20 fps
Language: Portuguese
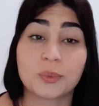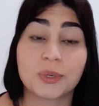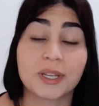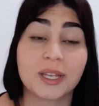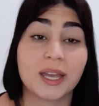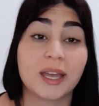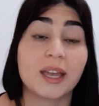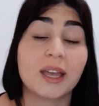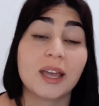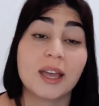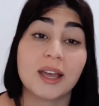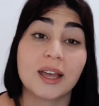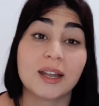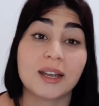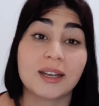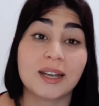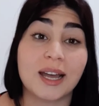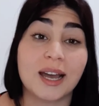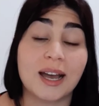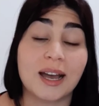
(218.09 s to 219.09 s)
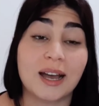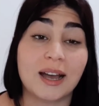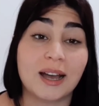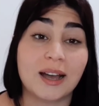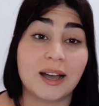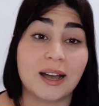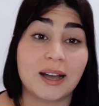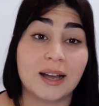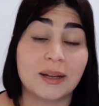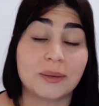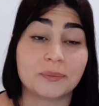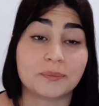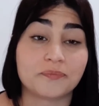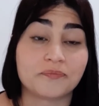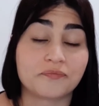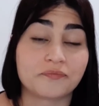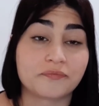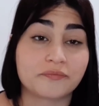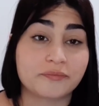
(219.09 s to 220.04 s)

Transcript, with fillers: porque na